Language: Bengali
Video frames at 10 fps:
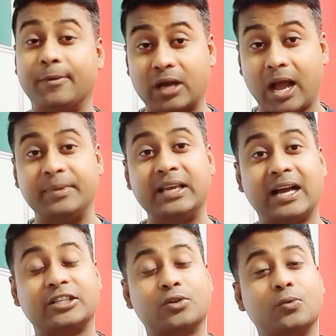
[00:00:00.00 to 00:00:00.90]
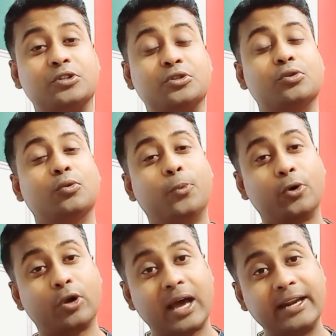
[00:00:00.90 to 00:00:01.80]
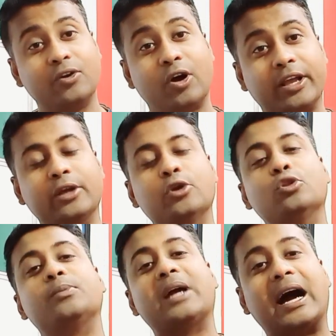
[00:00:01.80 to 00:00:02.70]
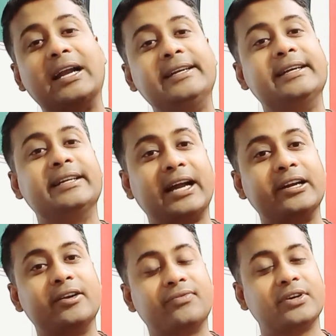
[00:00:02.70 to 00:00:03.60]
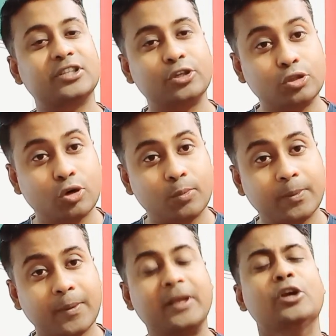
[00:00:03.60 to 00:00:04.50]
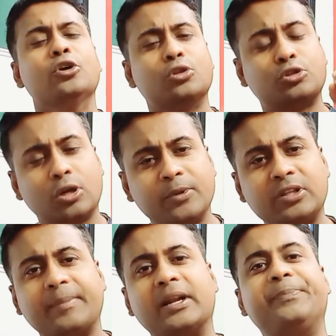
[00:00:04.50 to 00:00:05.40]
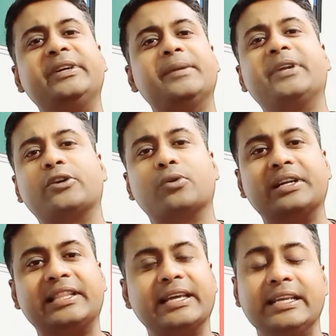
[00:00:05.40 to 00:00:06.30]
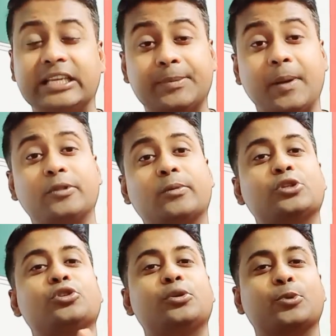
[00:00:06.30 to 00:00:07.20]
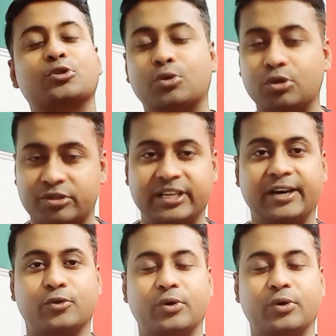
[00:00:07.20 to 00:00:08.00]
এবং আমি আশা করছি শুধু উপকারই নয় তুমি হান্ড্রেডে হান্ড্রেড পার্সেন্ট কিন্তু কমন পাবে তো চল বন্ধুরা আমরা পিডিএফটা একটুখানি দেখে নিই কীভাবে তোমাদের জন্য প্রশ্নগুলো সিলেক্ট